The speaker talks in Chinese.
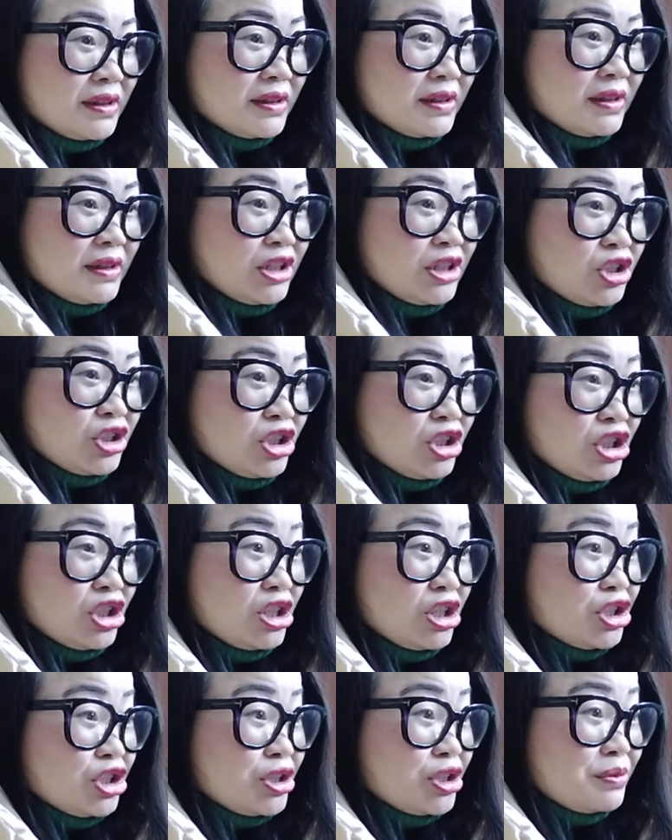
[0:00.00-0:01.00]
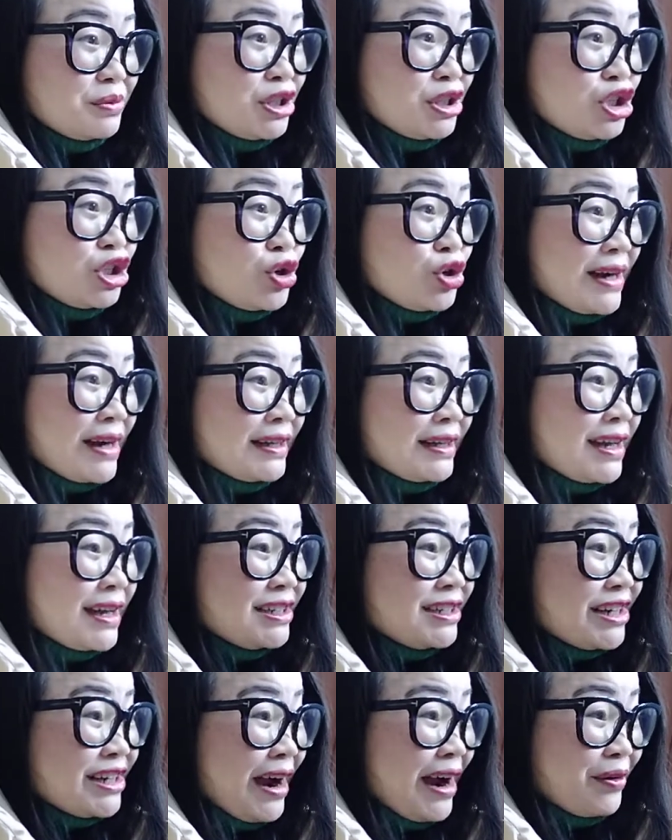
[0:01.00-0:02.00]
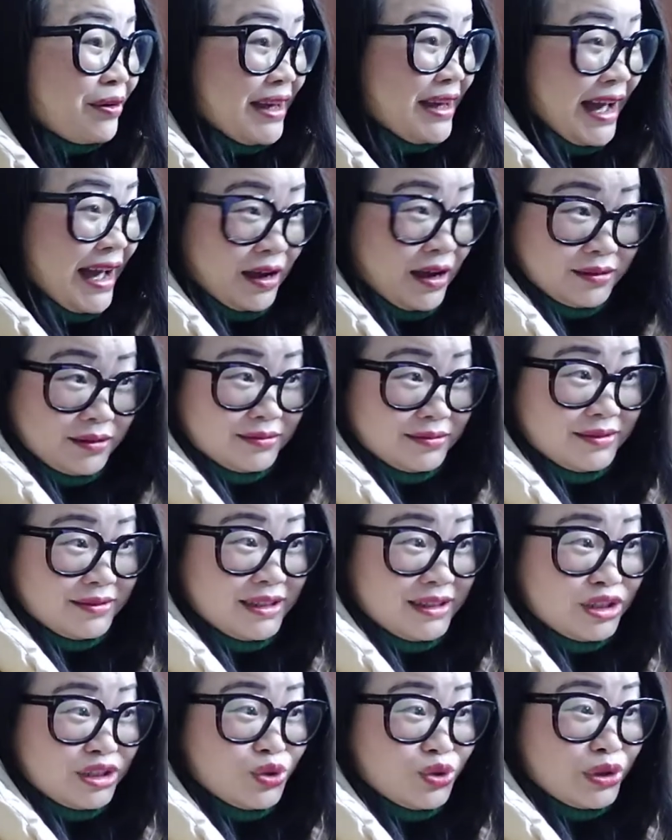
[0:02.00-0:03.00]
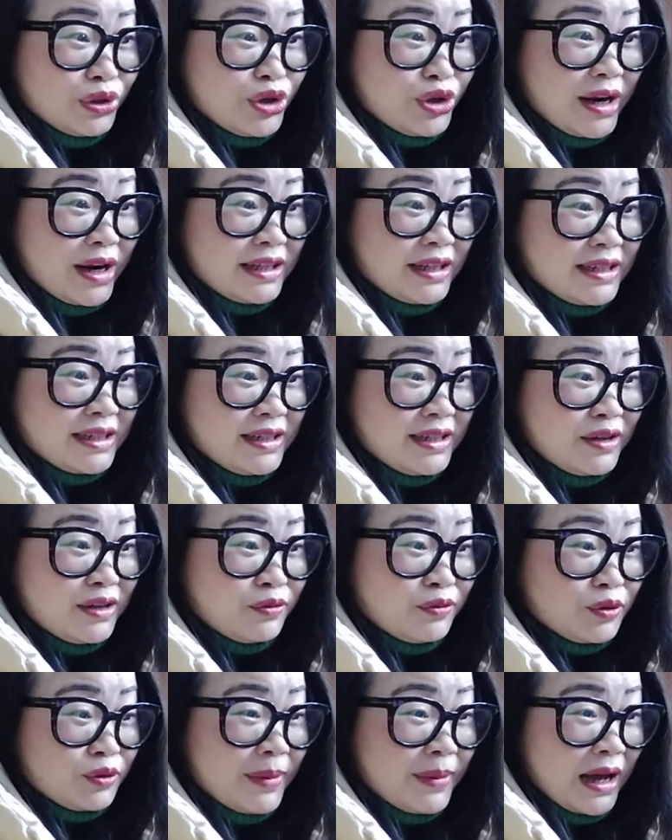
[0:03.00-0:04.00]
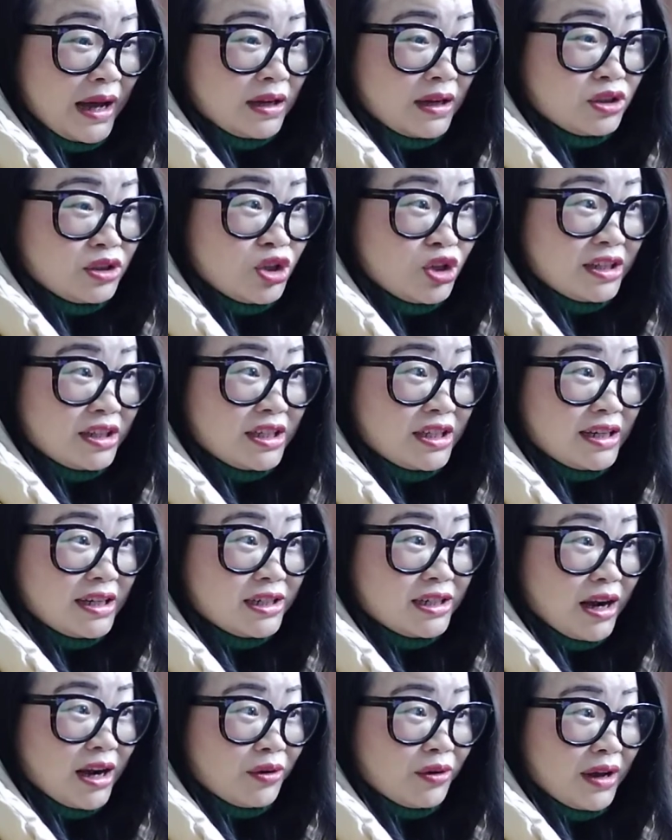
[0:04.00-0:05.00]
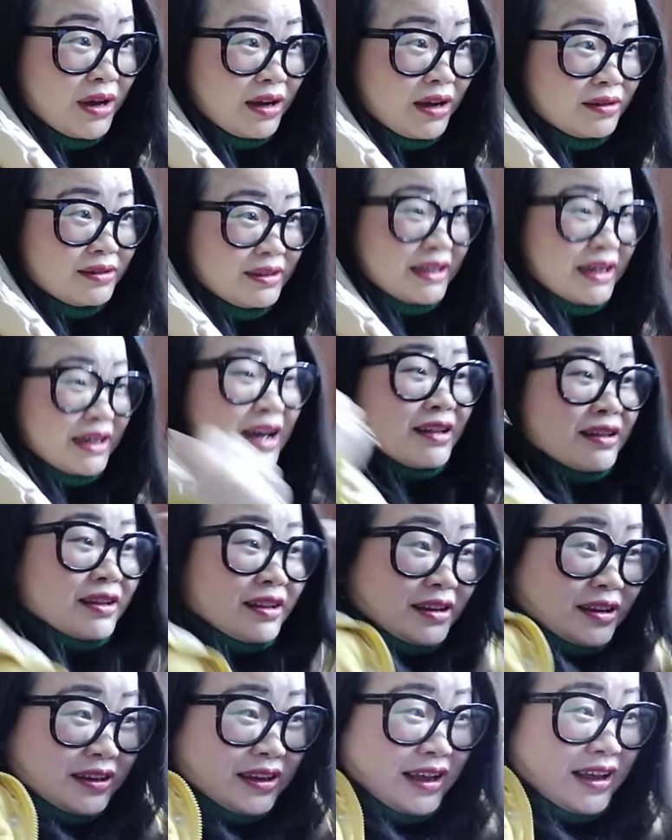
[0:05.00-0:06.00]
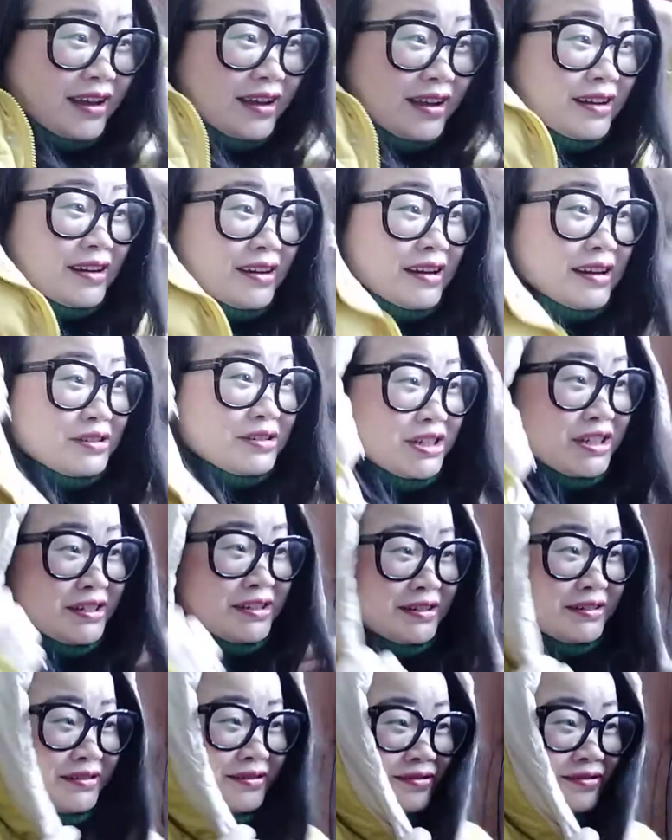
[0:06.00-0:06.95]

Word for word: 你你你是不是穿的太少了呀？你多穿一件衣服吧，穿的太少了。你看，那老师，